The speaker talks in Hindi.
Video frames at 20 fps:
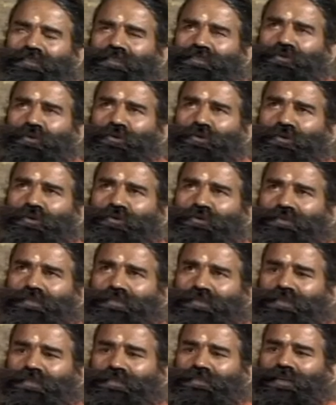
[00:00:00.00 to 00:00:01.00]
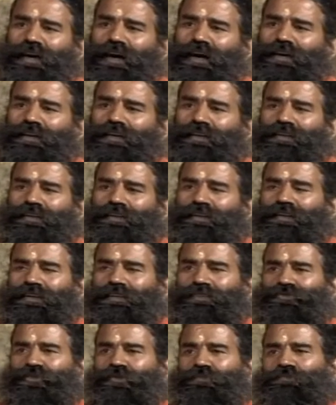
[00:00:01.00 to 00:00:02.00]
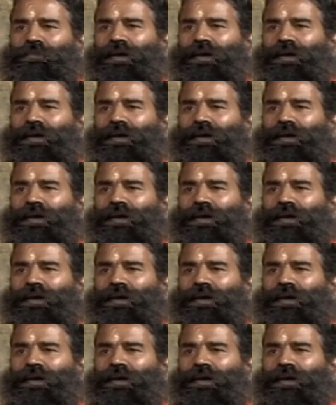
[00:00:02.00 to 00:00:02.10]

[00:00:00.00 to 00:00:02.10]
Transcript: जो संसार की जो